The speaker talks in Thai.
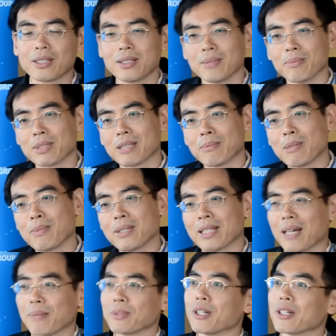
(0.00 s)
ก็คือมันจะ
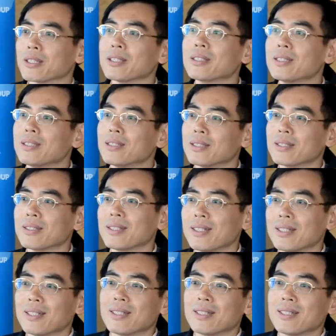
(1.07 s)
ไม่มีน้ำหล่อลื่น